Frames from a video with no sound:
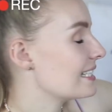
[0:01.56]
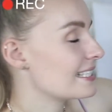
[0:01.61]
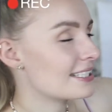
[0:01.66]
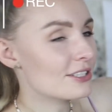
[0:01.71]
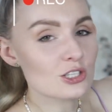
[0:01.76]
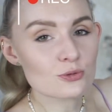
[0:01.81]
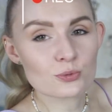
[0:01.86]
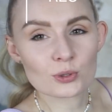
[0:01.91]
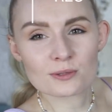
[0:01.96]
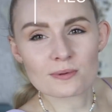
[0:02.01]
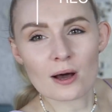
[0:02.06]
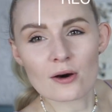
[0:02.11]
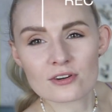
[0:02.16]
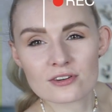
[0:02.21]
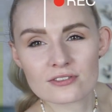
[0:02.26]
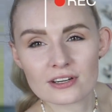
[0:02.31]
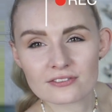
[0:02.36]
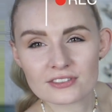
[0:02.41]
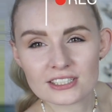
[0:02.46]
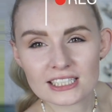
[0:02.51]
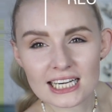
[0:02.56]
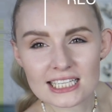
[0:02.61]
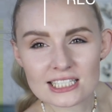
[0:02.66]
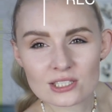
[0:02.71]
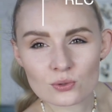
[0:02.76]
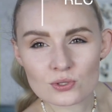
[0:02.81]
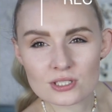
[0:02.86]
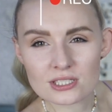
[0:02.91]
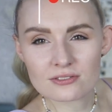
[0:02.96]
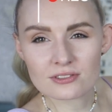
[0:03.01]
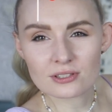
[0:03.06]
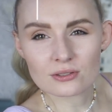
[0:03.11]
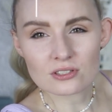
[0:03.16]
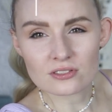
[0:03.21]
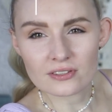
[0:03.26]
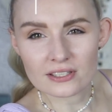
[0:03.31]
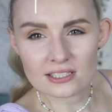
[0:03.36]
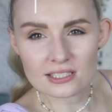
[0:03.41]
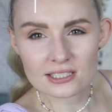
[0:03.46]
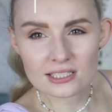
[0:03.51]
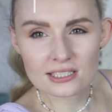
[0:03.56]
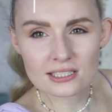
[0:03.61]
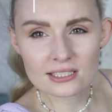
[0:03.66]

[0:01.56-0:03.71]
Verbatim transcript: Ist euch übrigens mal aufgefallen, wie krass groß die 24